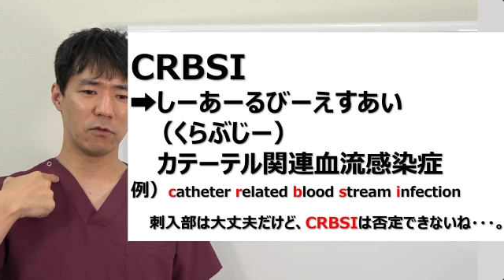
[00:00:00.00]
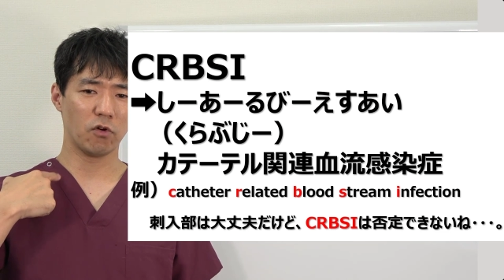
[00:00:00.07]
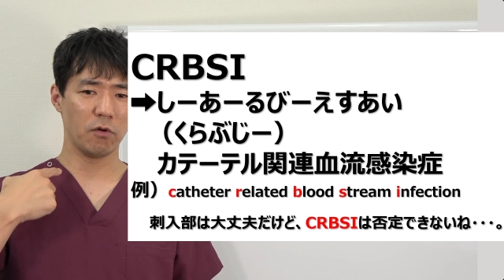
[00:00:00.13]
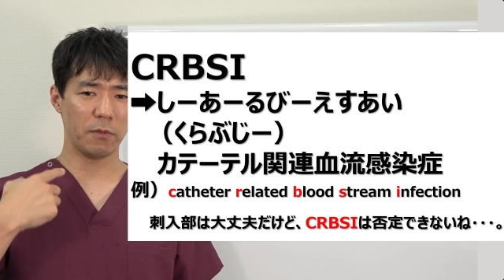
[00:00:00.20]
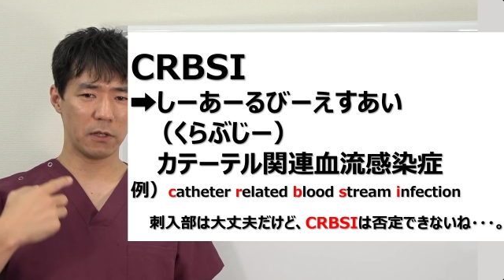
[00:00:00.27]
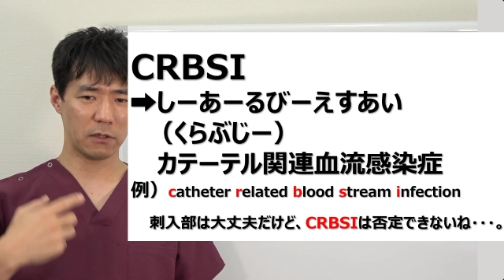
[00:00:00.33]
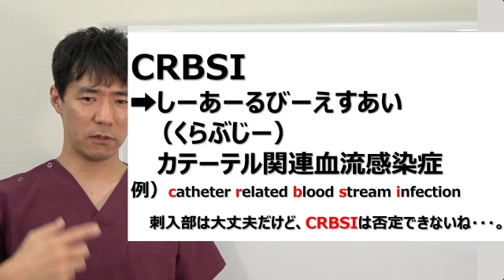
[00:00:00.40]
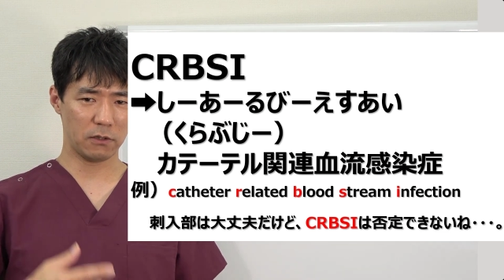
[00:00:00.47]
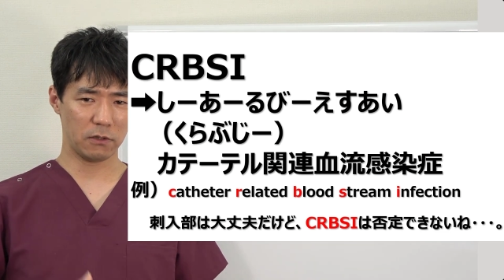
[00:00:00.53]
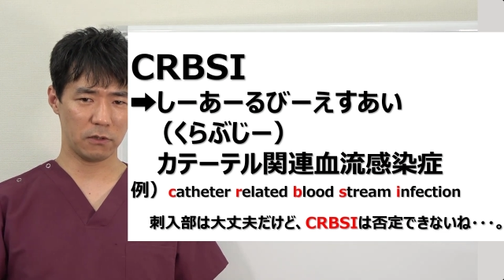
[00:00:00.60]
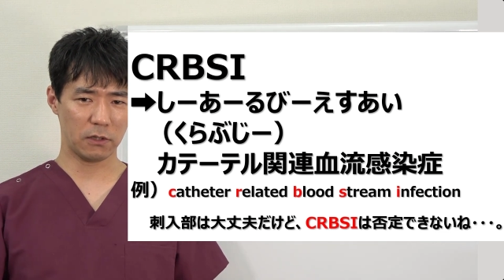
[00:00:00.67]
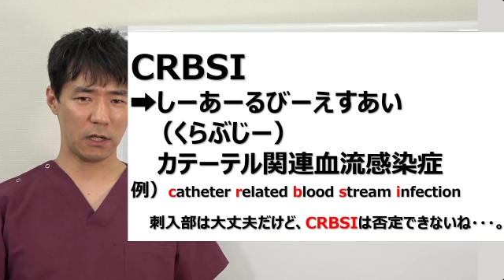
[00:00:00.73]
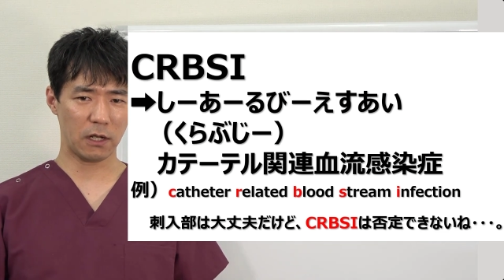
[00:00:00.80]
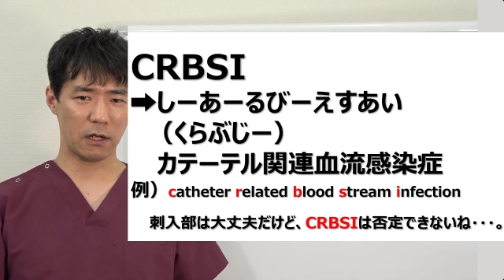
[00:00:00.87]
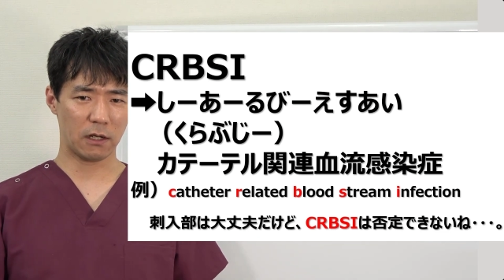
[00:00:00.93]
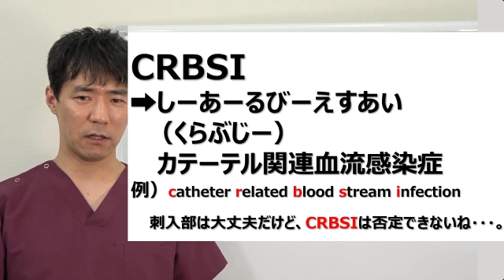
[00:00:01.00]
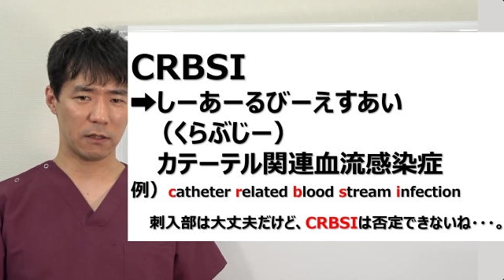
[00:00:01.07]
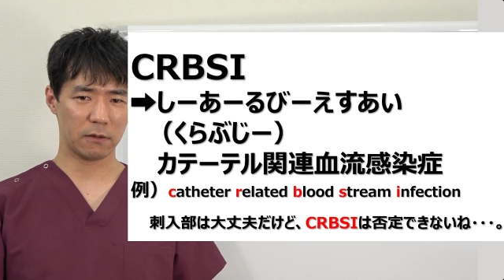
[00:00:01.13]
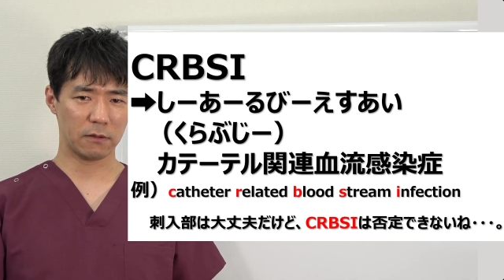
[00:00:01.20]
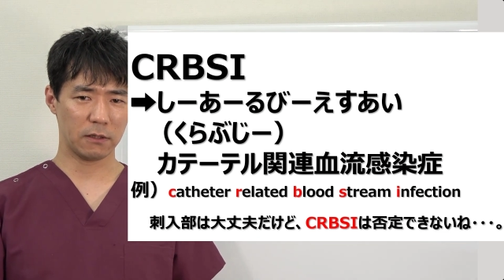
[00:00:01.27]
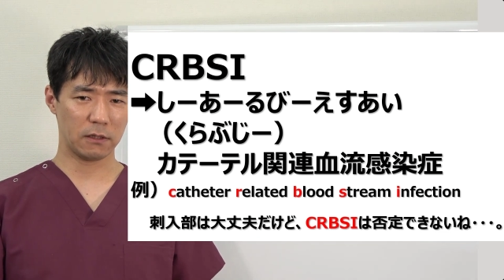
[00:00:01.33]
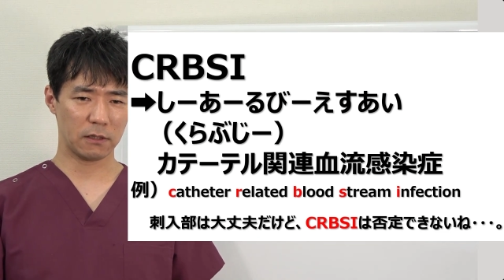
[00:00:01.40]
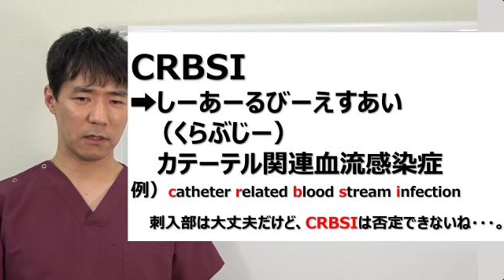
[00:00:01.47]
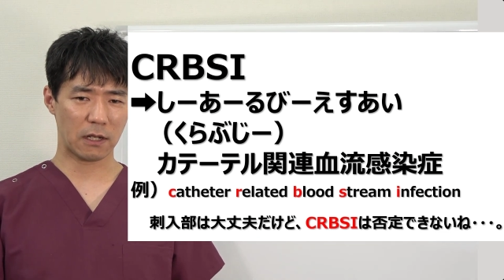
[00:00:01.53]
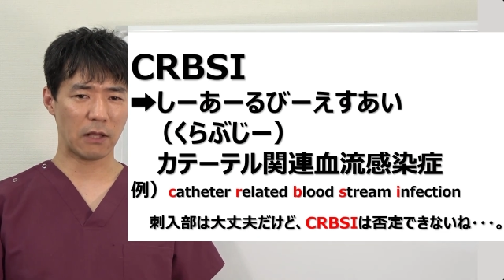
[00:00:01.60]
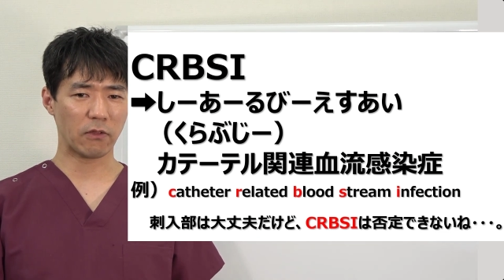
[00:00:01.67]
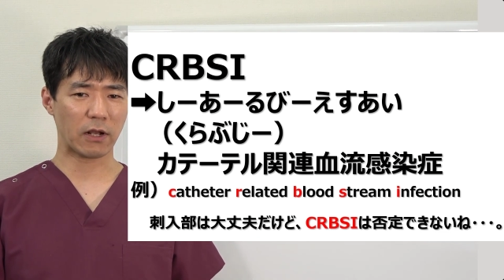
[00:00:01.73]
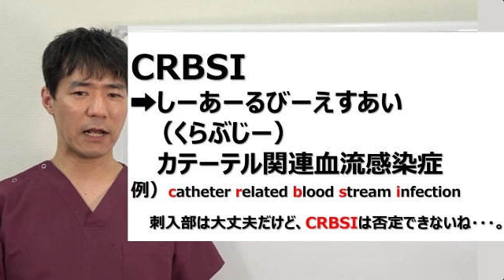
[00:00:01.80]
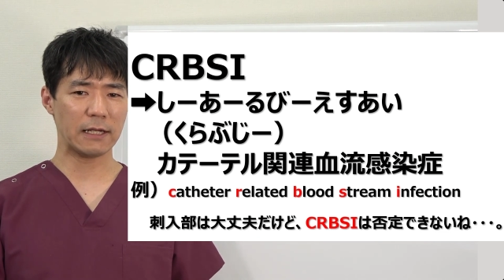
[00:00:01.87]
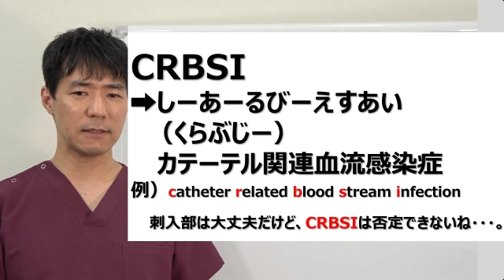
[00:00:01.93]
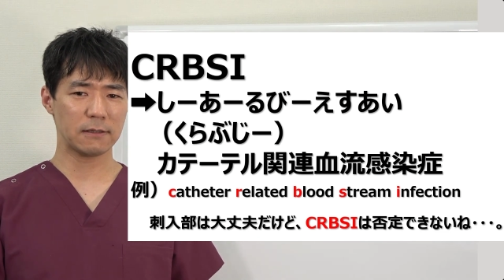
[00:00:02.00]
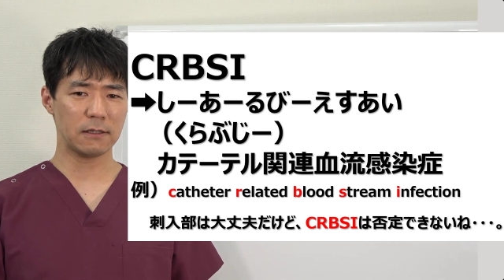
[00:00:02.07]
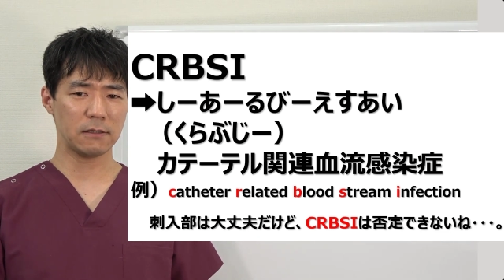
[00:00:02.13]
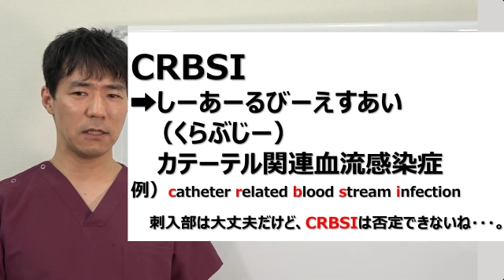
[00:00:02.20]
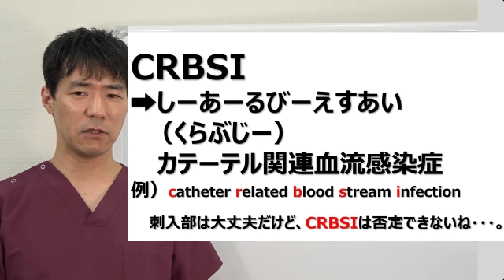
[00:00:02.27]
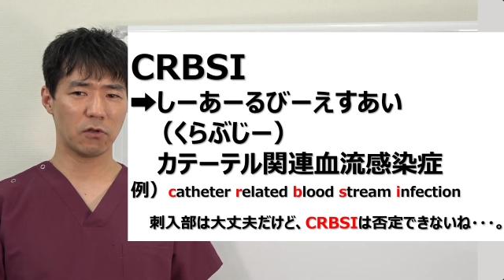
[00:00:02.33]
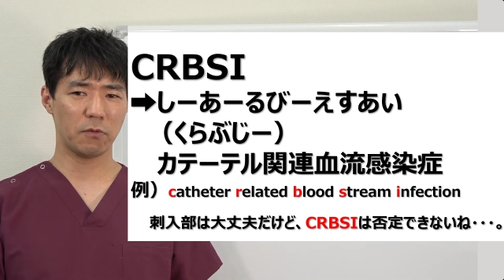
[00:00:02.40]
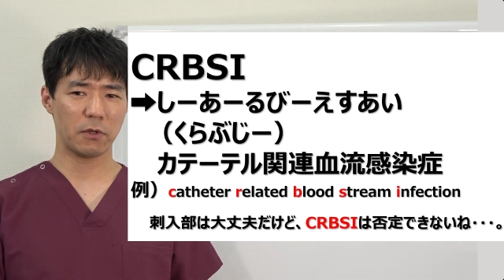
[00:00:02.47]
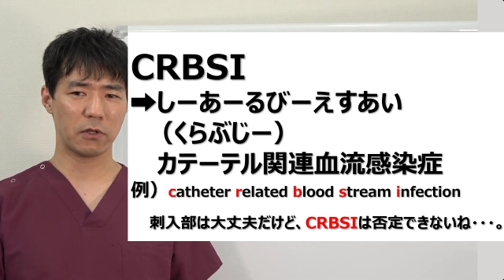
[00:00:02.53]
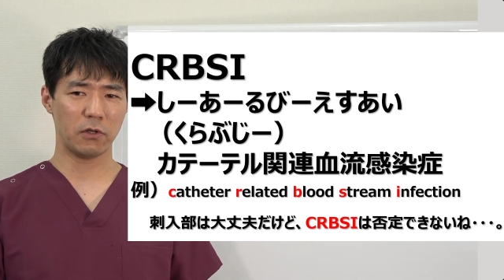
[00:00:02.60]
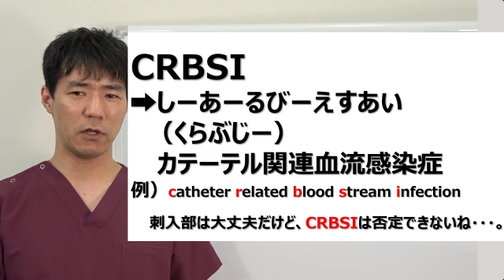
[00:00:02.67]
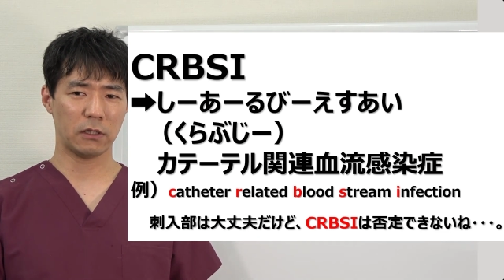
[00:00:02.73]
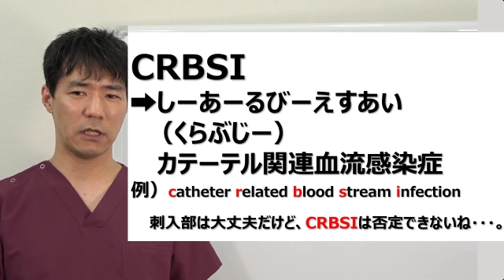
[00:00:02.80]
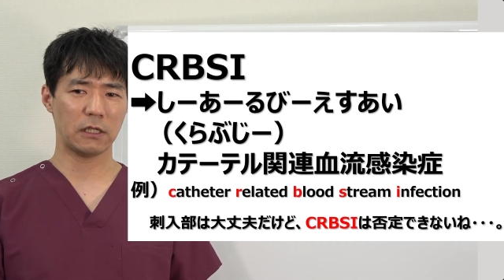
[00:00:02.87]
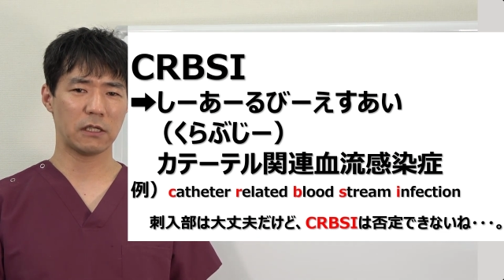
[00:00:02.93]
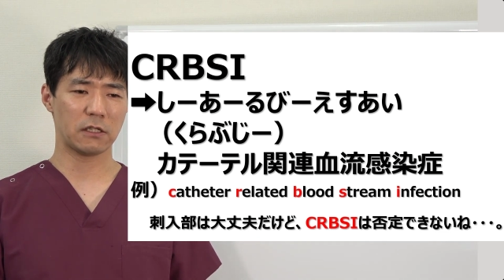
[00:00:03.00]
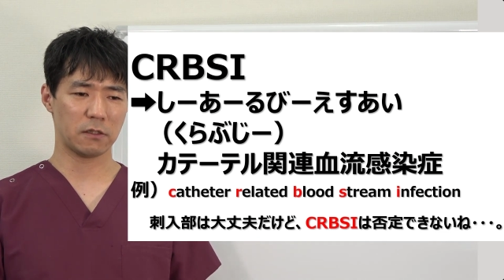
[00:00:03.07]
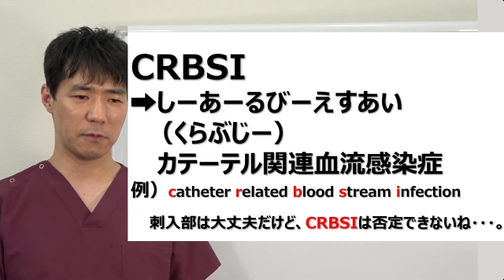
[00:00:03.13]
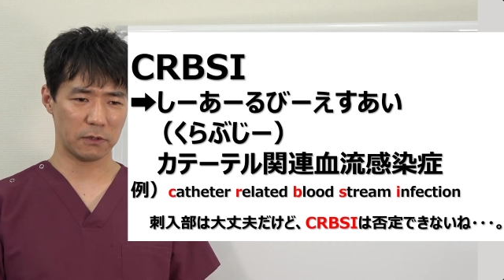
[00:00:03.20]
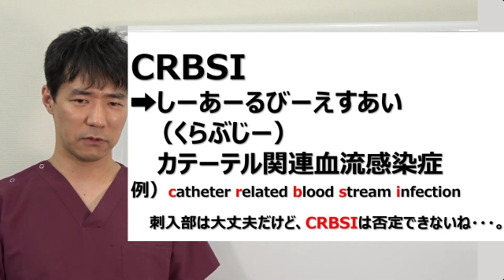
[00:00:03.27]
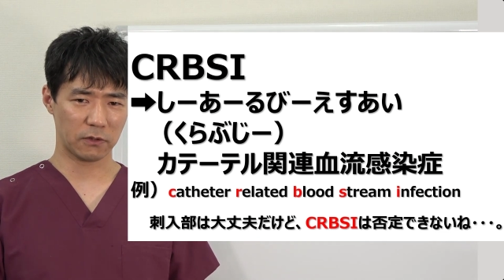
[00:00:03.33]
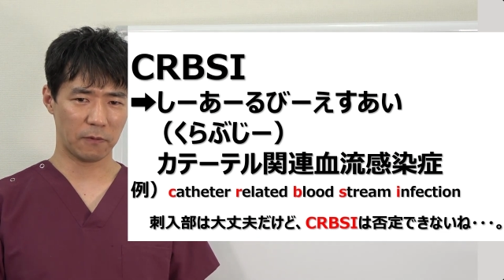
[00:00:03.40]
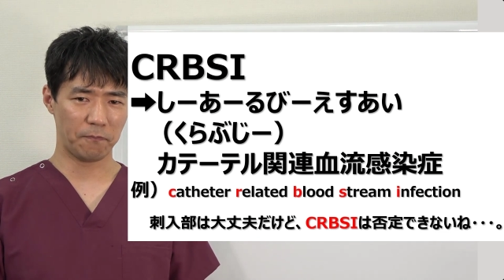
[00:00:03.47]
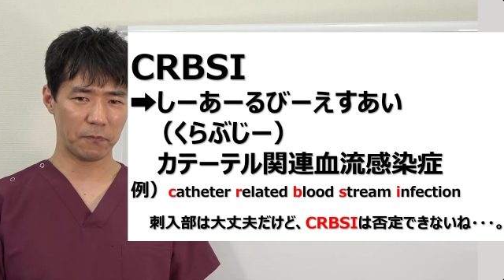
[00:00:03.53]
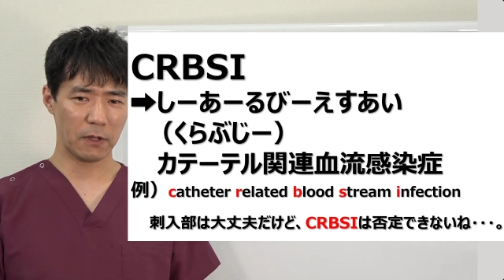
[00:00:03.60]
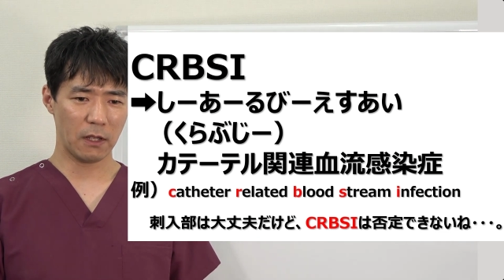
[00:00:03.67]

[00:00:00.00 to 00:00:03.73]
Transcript: えー、動脈瘤が感染性動脈瘤ができてしまうと、ま